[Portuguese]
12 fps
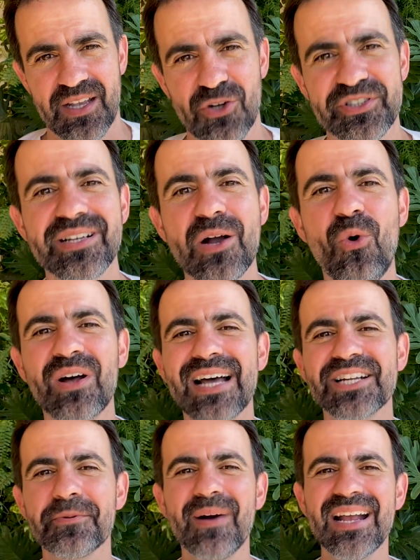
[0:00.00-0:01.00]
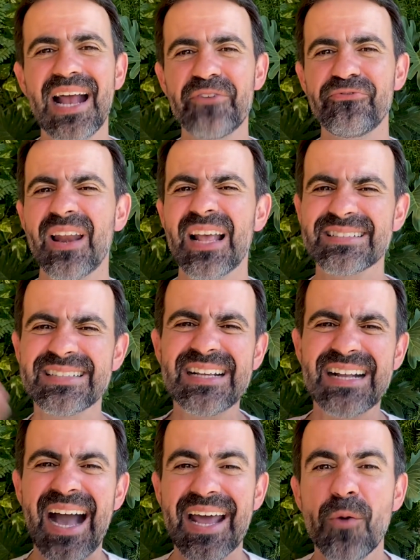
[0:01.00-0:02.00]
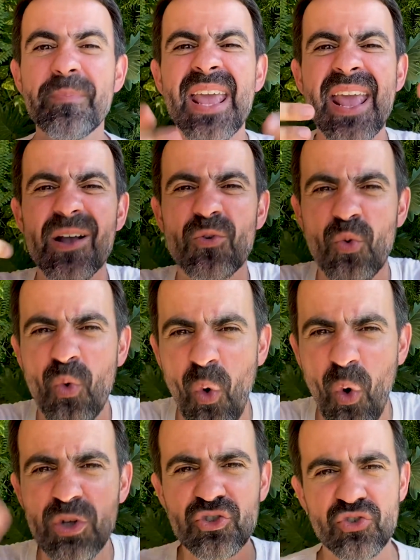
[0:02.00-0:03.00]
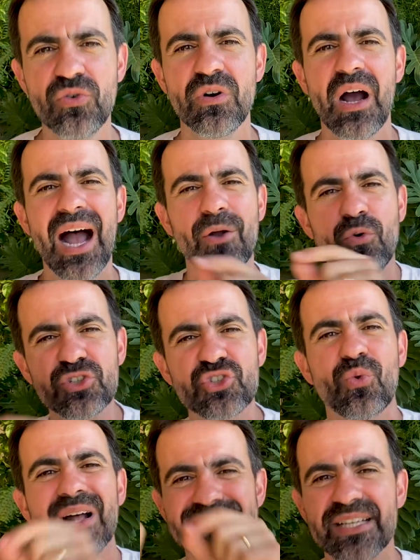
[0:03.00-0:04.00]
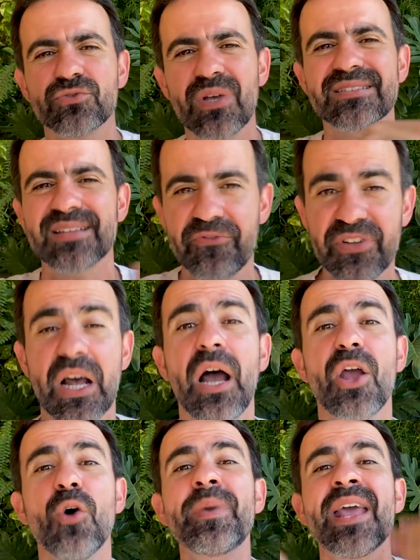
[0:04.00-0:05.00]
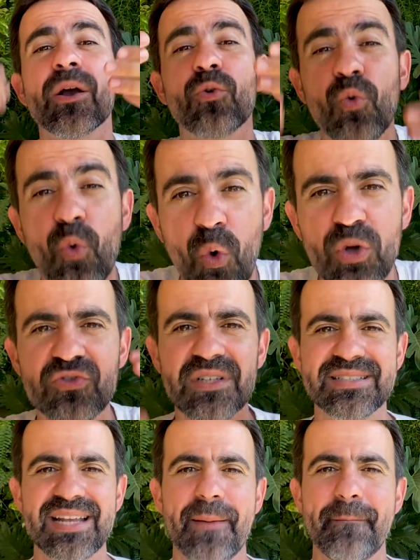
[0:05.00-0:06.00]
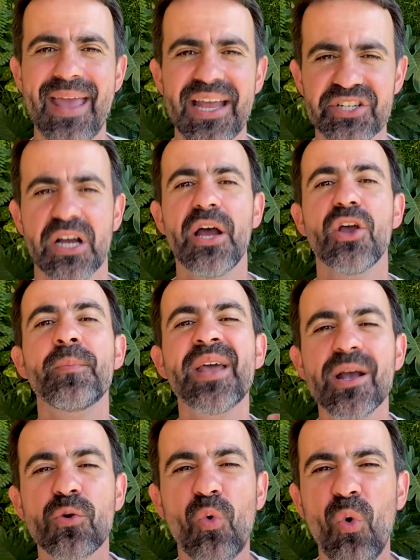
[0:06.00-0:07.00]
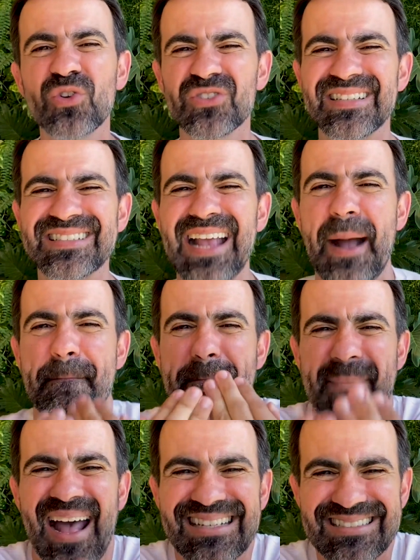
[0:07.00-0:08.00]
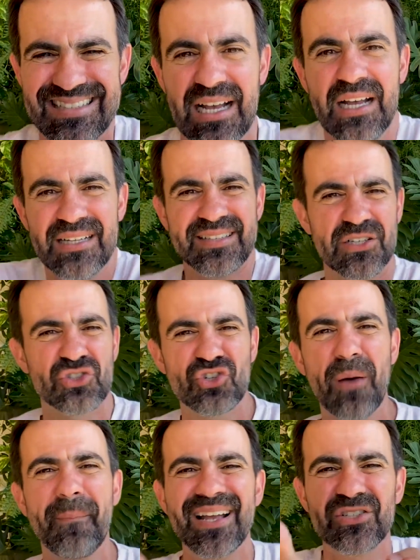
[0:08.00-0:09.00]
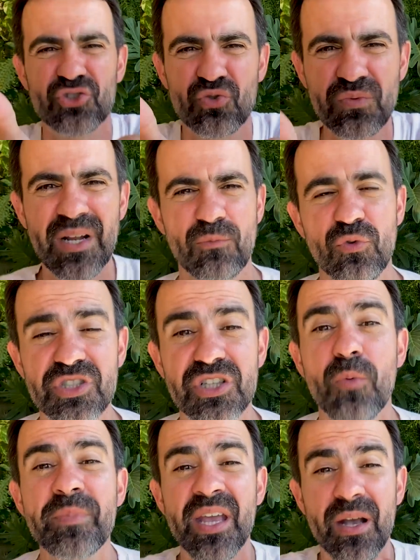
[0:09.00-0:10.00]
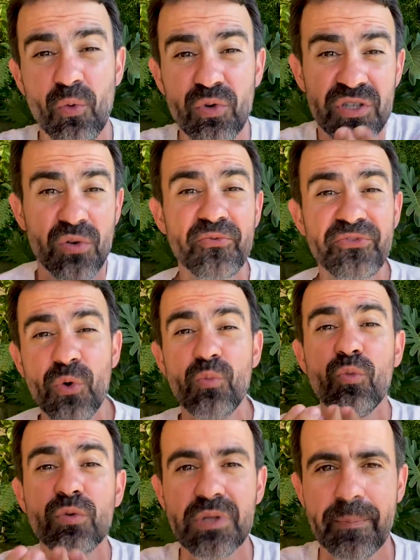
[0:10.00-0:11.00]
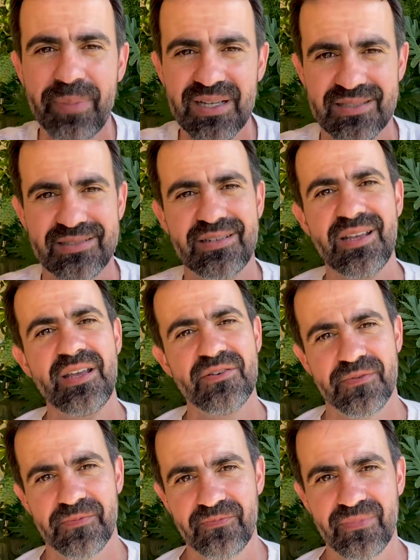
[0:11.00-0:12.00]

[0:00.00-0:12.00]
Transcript: Eu tenho que acordar de manhã e falar assim, cara, eu me recuso a continuar tendo essa vida. Eu me recuso a ser a média. Eu me recuso a ser a massa, ser só mais um na multidão. Eu me recuso. Eu não vi o um mundo a passeio.